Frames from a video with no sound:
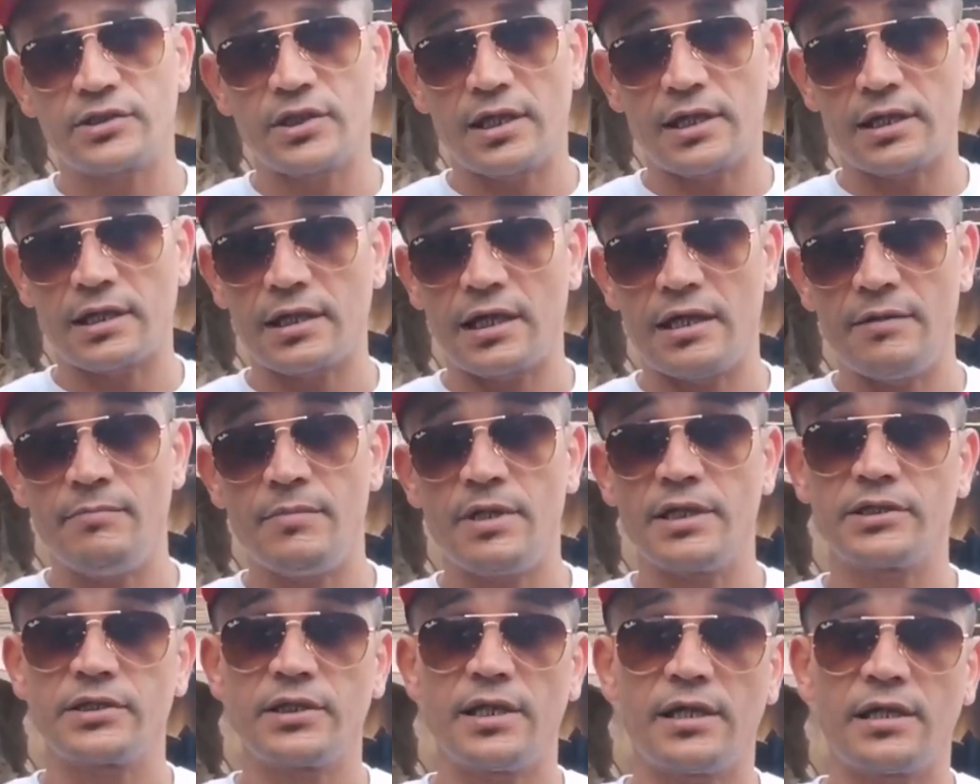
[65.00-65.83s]
شهر
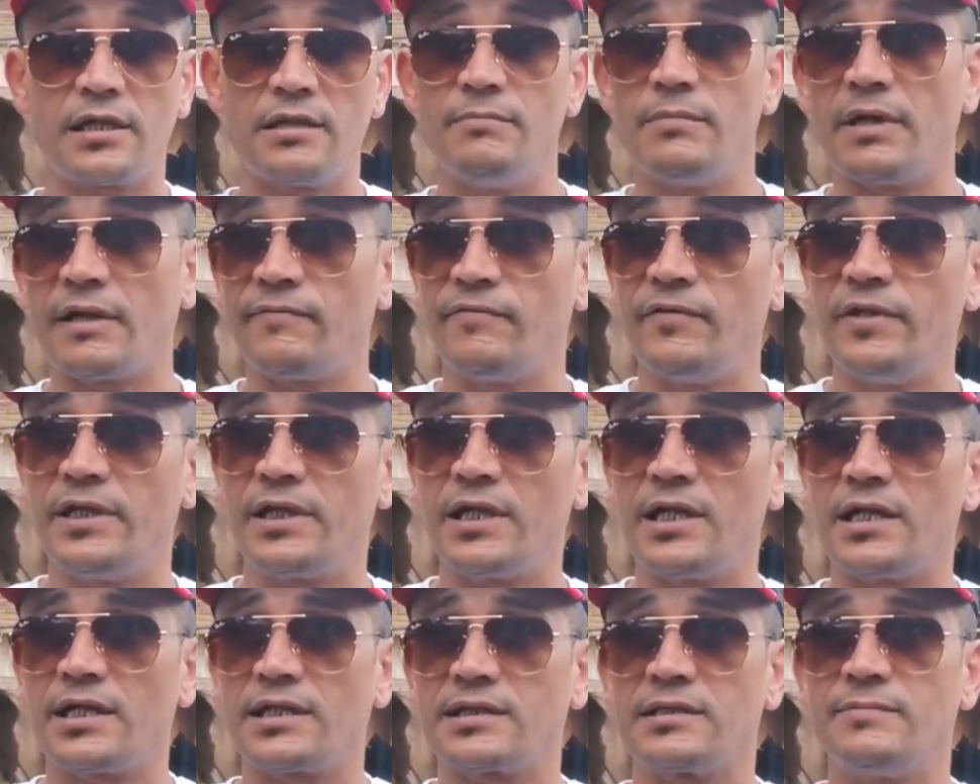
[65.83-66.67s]
الرحمه شهر
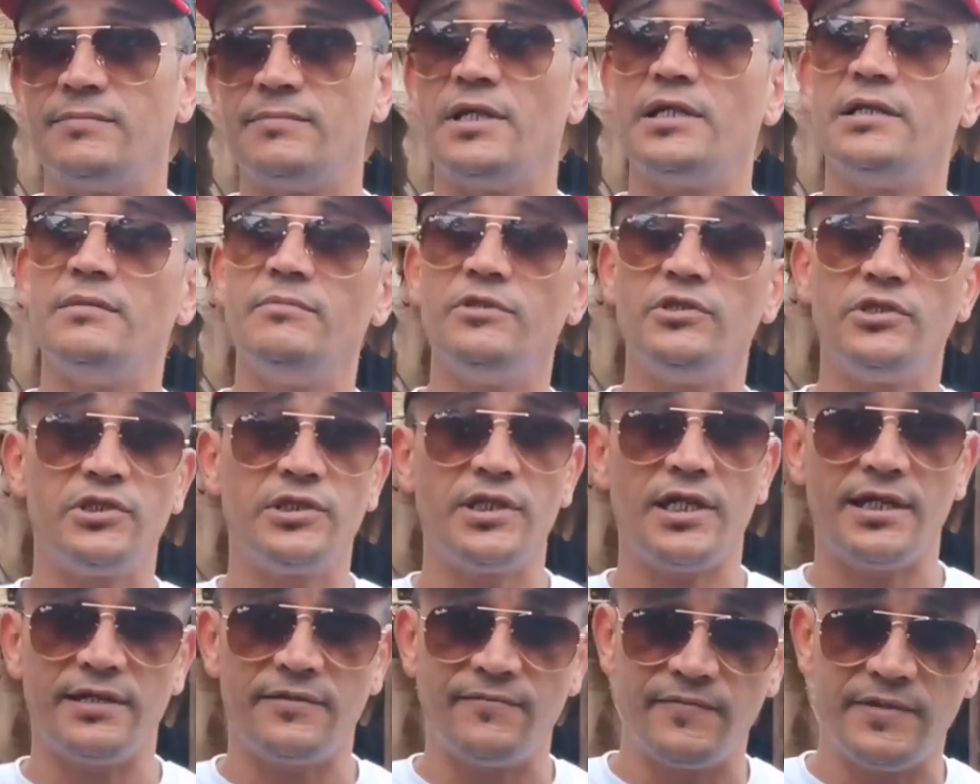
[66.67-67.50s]
المغفره خصنا بنادم
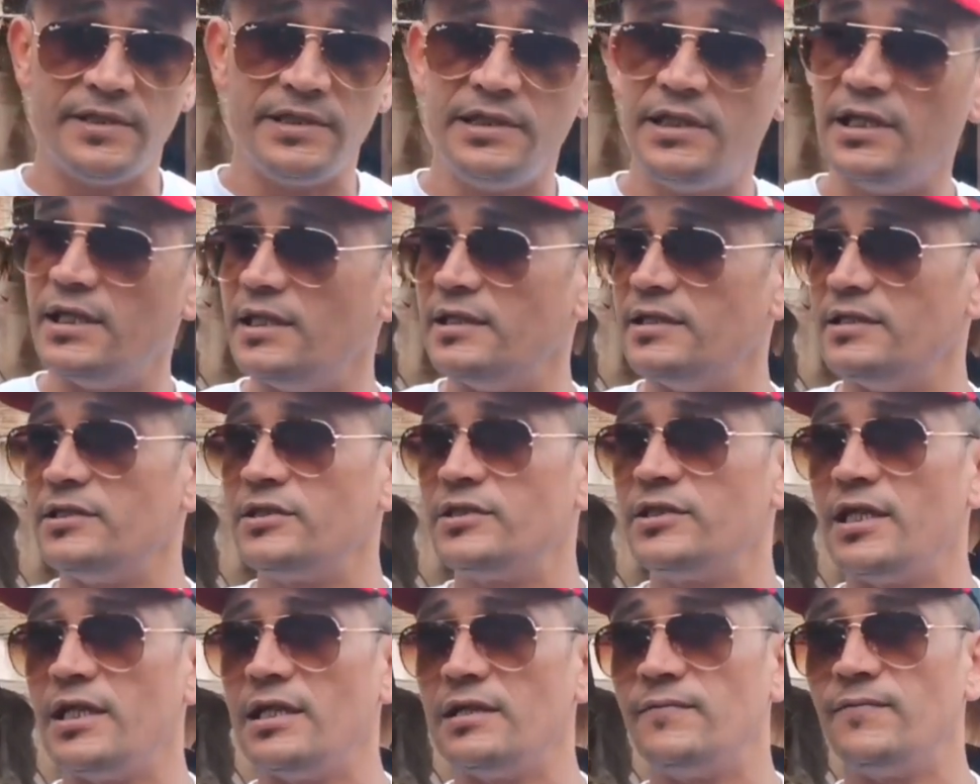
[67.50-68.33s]
يجتهد في الدين
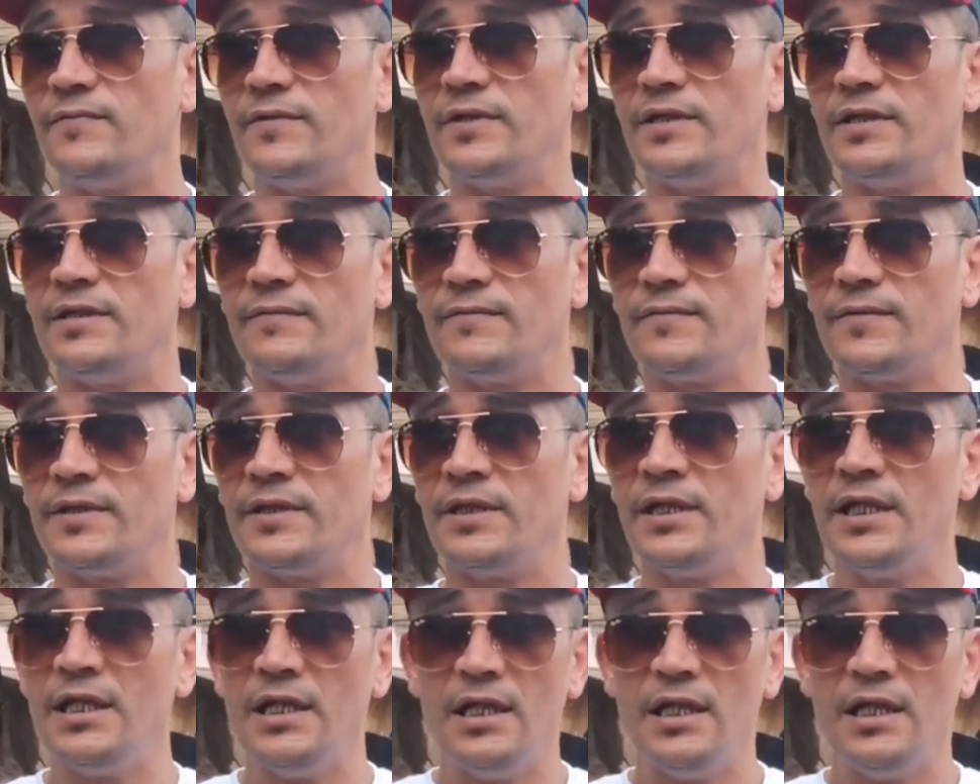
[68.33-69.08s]
يجتهد في في,